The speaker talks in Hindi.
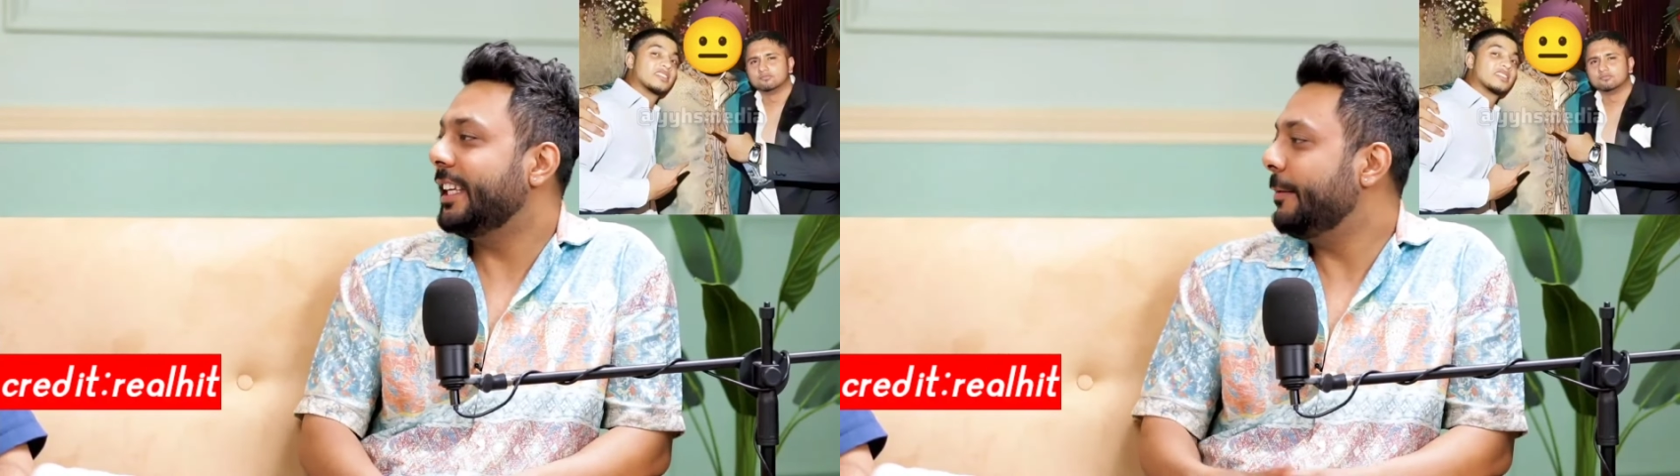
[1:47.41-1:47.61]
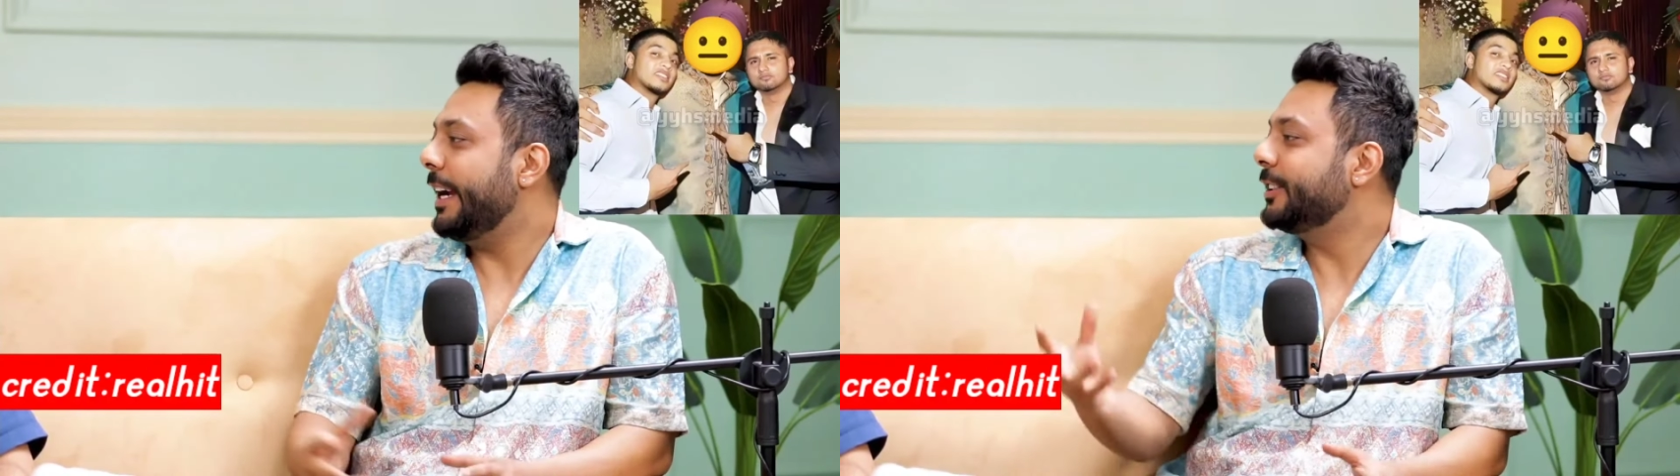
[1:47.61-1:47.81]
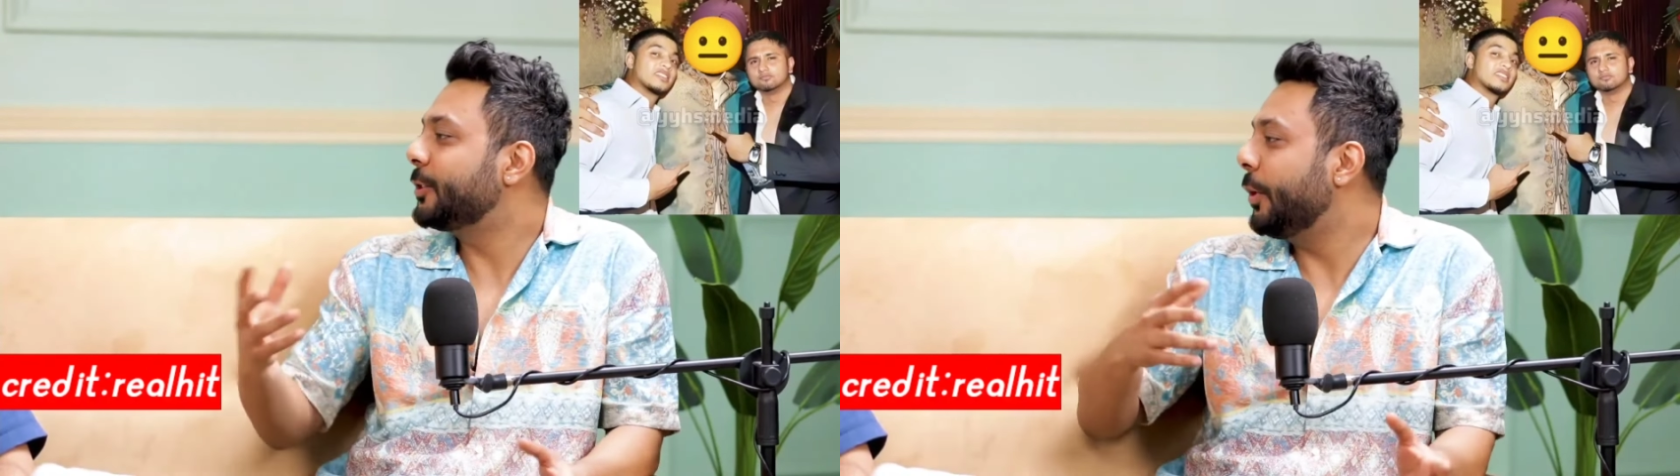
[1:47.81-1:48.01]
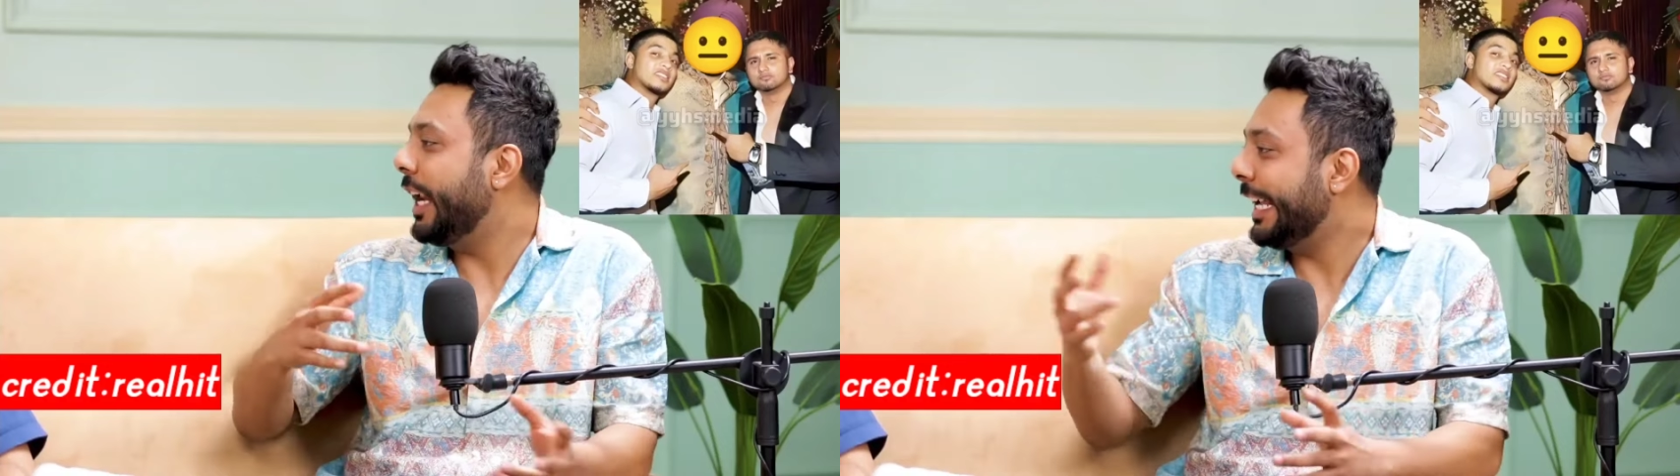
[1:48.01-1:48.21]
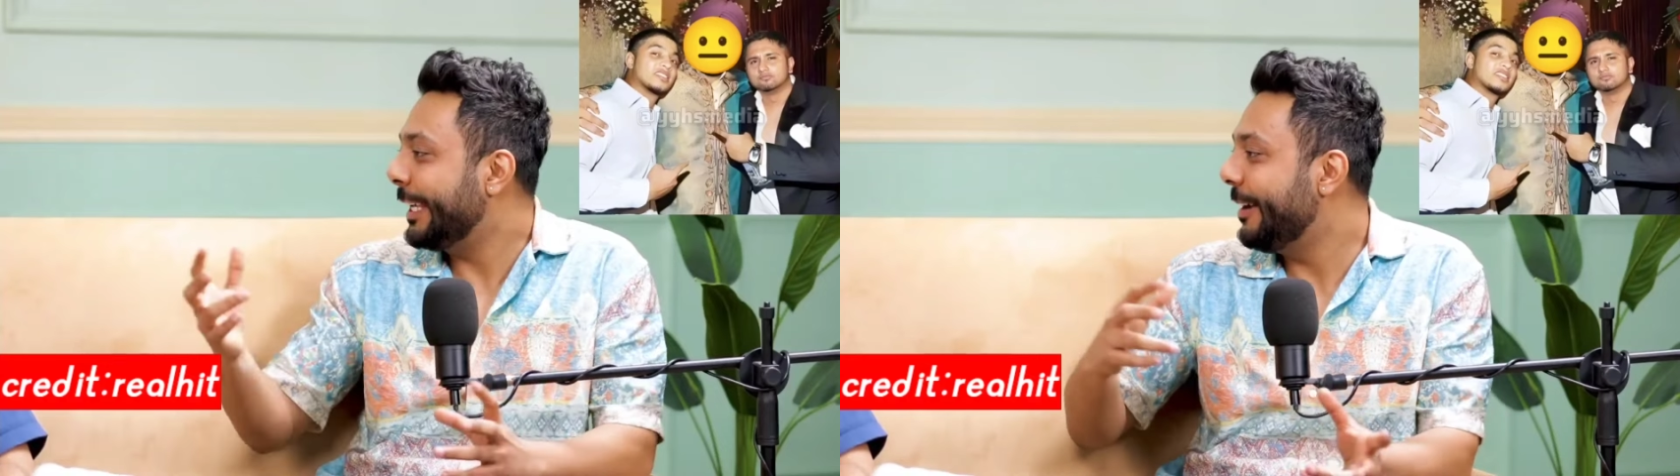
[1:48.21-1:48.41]
थी कि भाई
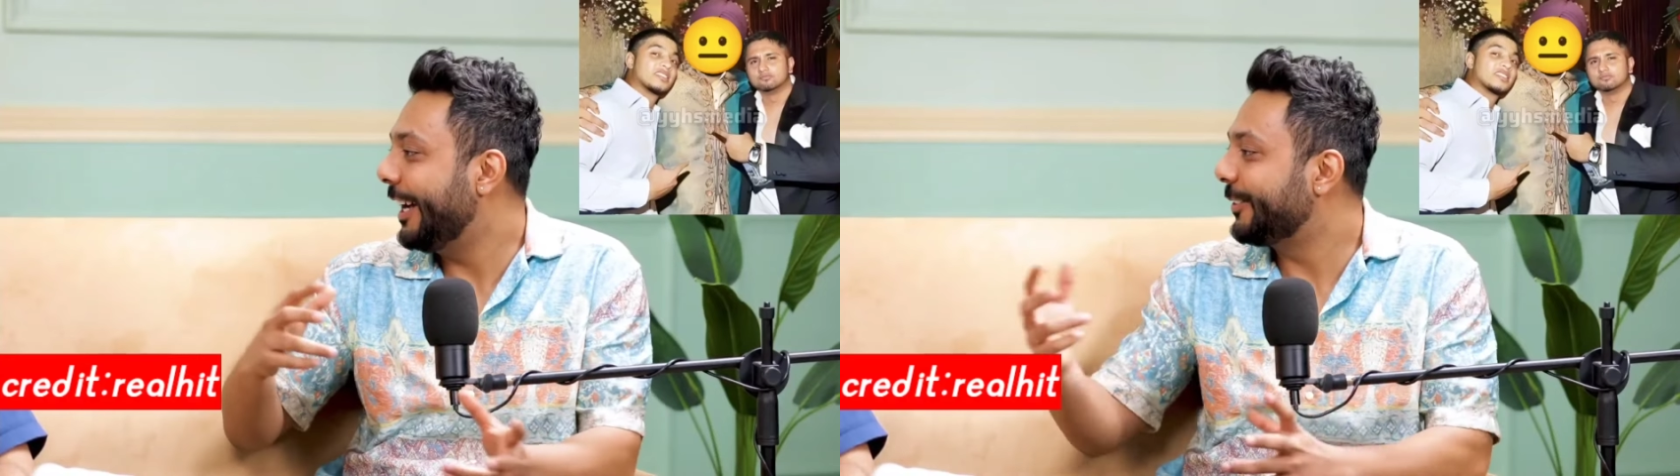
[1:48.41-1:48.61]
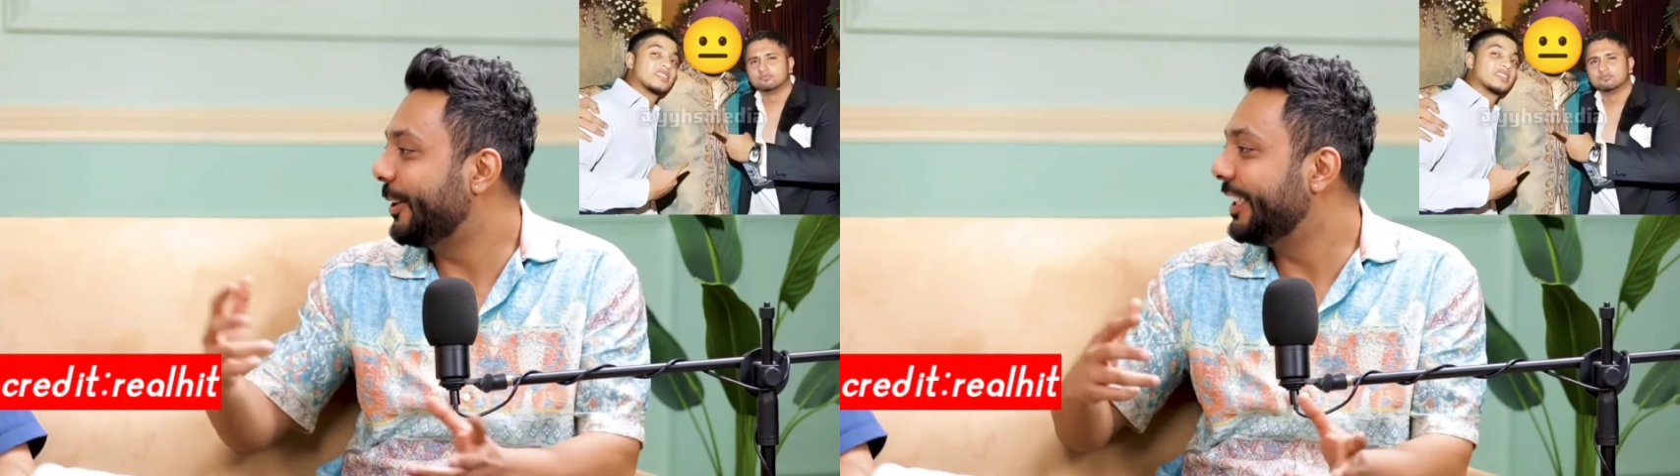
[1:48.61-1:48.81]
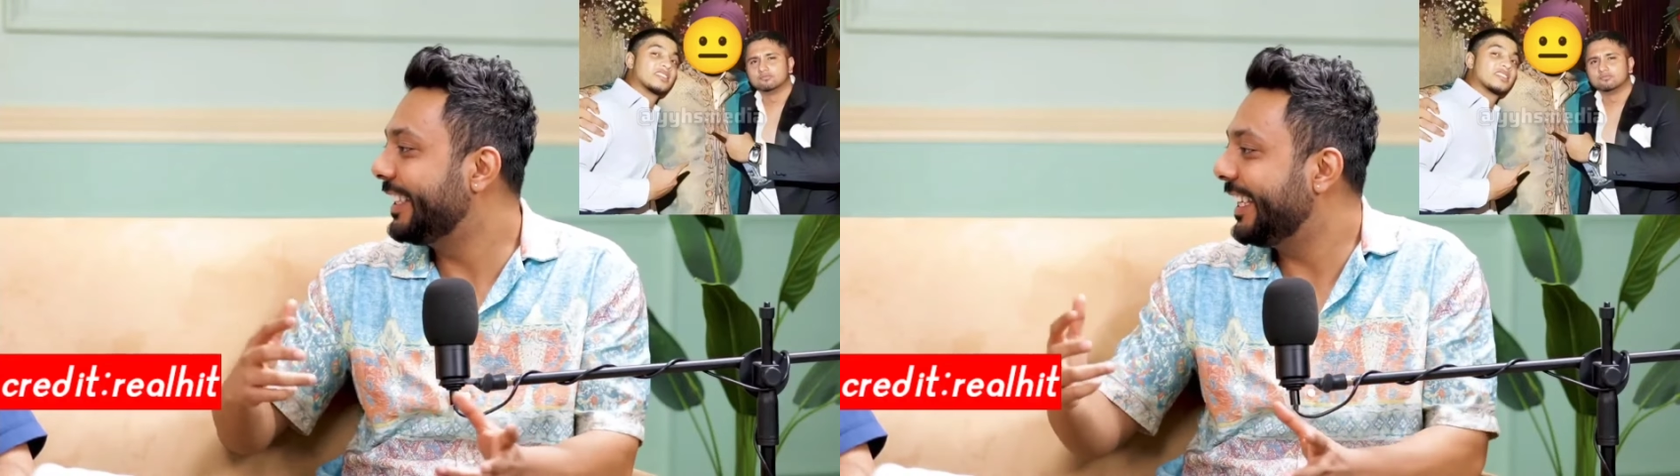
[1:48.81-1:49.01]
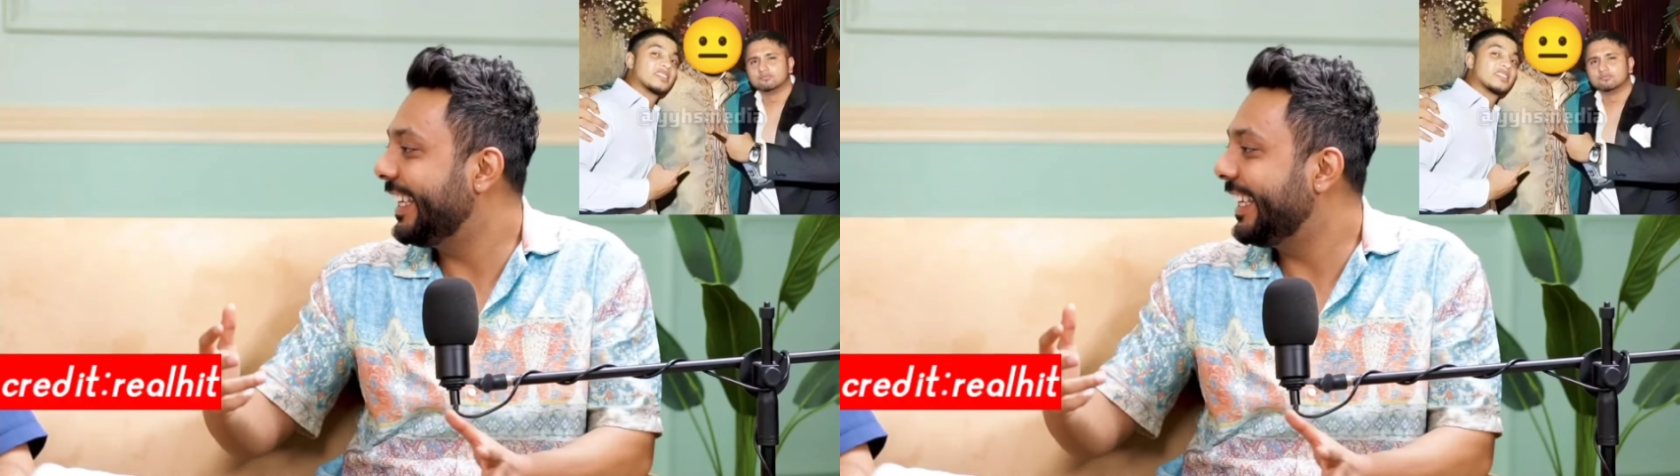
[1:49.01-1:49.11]
सुलह की बात हो रही